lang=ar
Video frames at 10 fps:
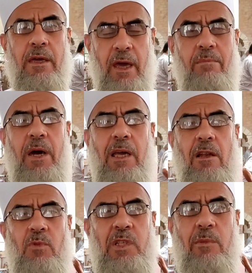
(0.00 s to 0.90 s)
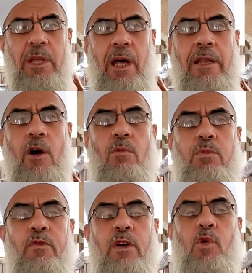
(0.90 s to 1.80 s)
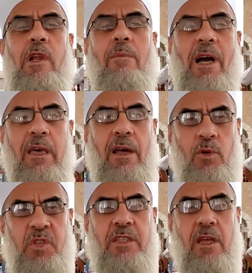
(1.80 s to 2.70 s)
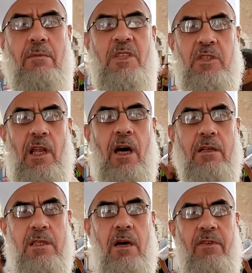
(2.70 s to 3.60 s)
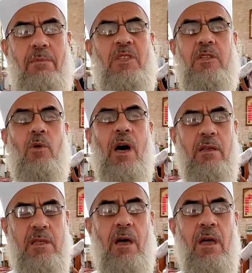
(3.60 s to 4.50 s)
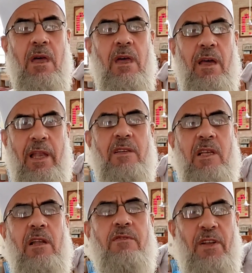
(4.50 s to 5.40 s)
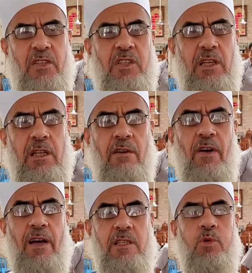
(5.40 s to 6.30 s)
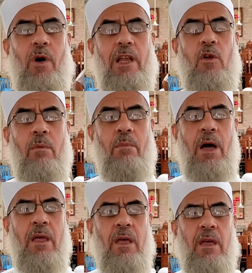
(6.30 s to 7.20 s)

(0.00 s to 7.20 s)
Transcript: ينبغي للمسلمين أن يهبوا في كل مكان نصرة للمسجد الأقصى فالمسجد الأقصى ليس للفلسطينيين فحسب هو للأمة